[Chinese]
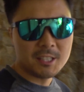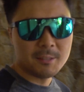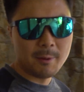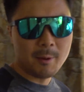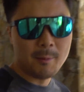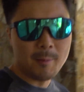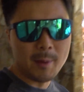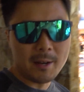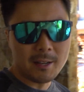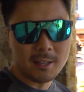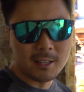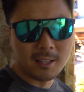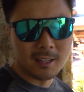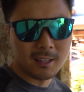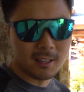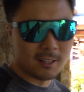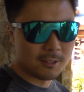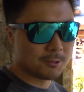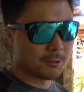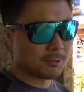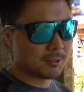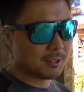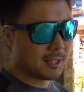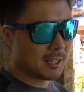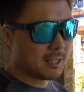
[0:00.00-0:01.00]
这边没人啊，
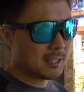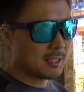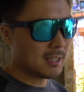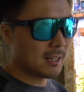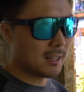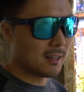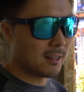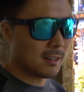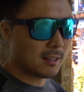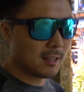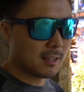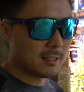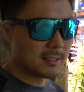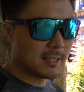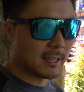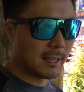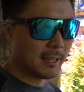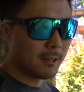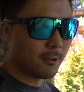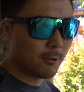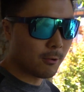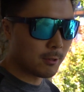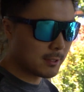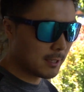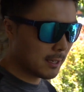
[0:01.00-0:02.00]
总结一下哈，刚
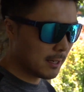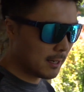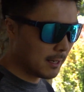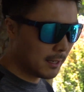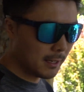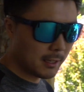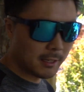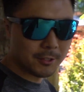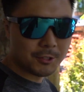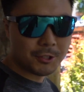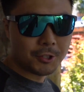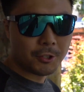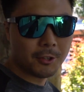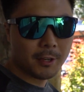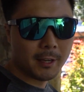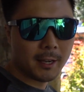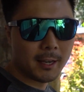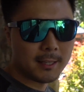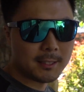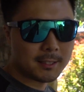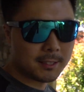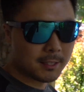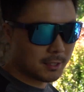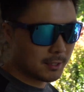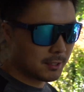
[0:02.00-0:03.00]
才我在那个
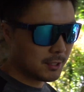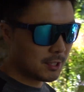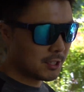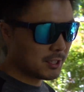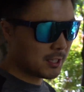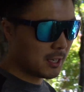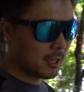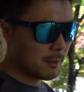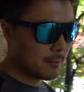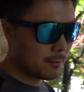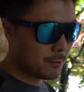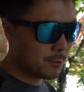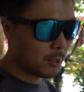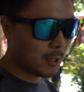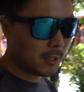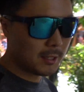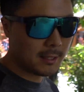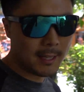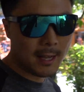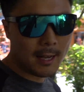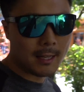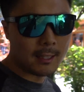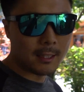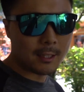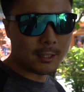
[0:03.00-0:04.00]
showcase 这家最
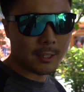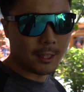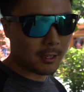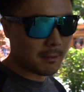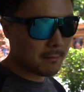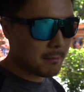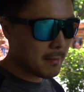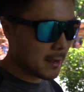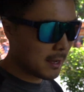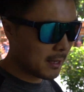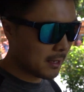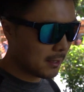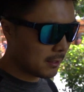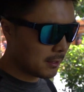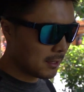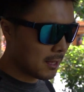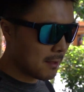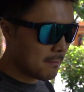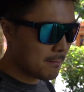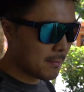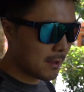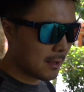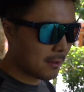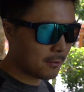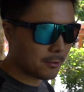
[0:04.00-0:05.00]
大的这个卖
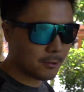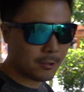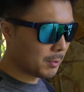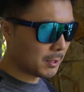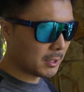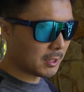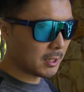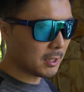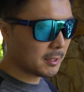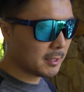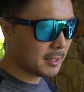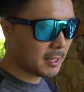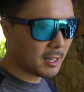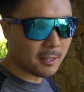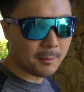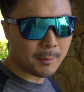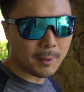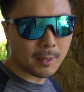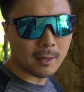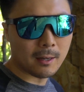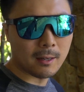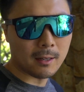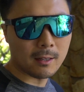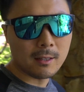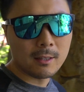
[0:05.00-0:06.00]
单板品的店里
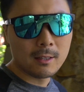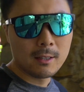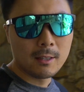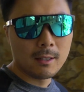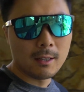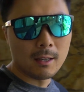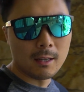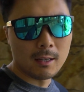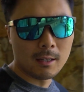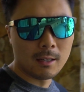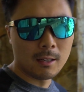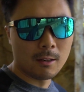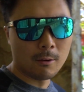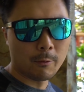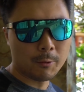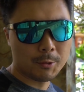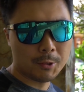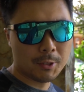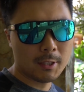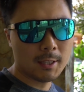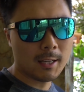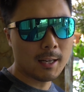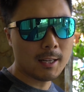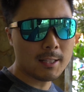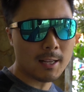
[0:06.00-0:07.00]
面哈，呃，我
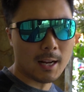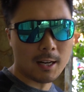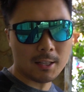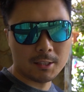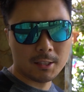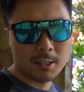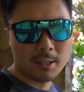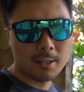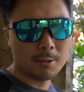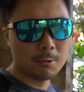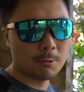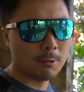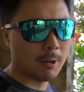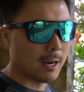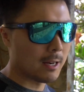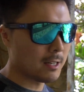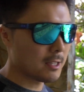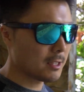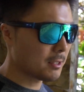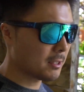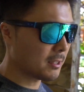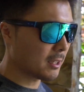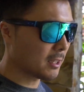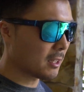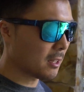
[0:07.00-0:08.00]
觉得它打折力度还
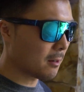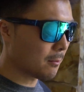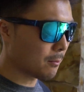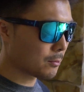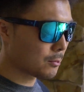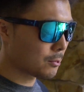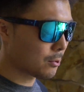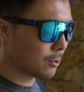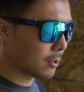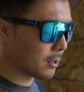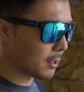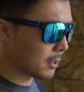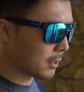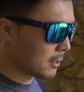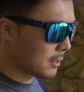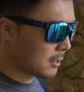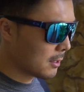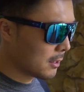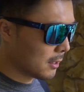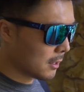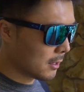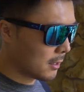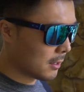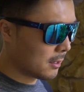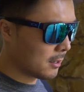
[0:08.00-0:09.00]
是相当不错的。
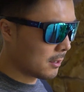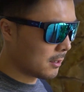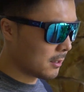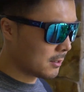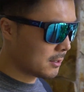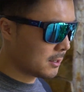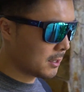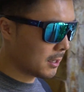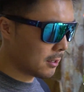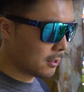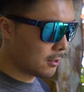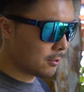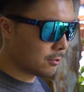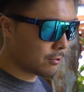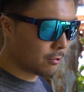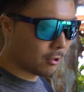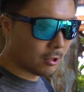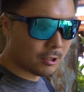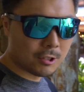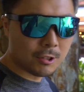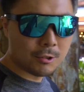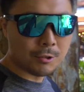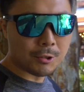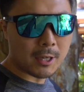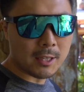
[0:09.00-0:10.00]
呃，像如
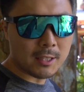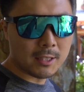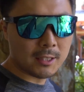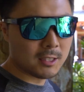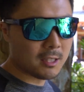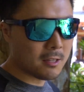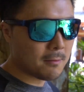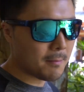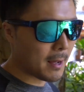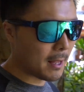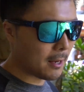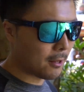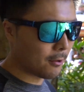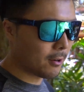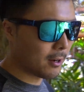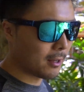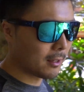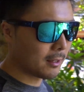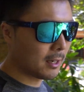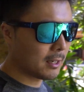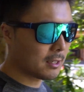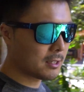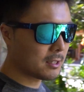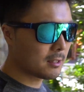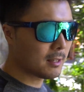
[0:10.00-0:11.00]
果是全新的板的
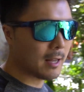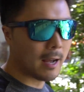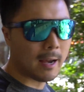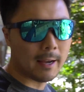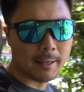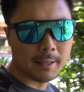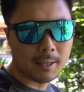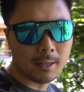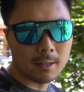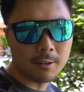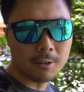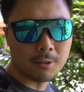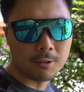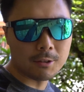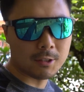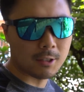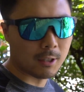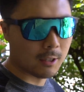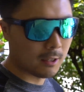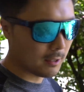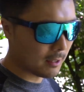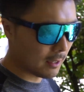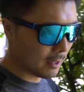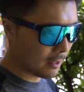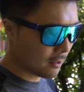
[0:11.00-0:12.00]
话，它是打一个六
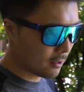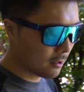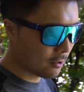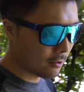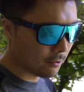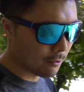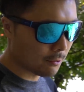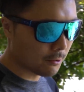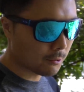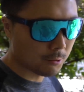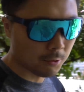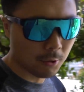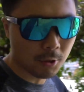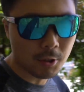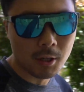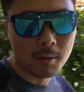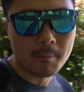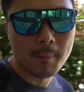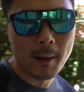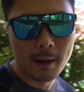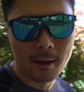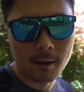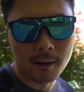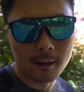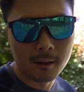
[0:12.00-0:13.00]
折，然后所有的
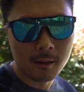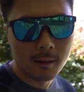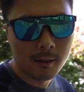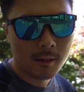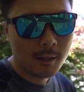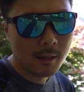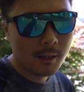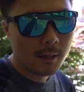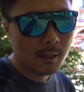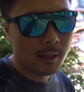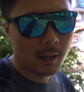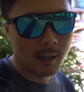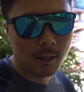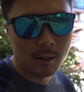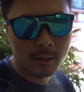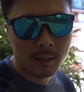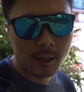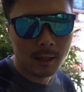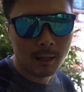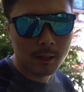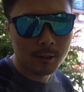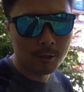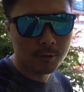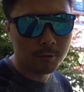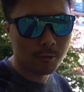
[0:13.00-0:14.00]
板啊，然后
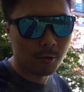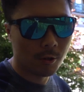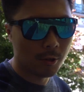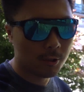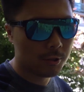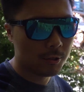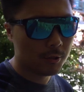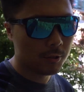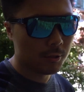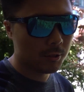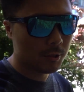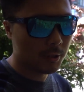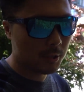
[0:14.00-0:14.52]
呢，如果说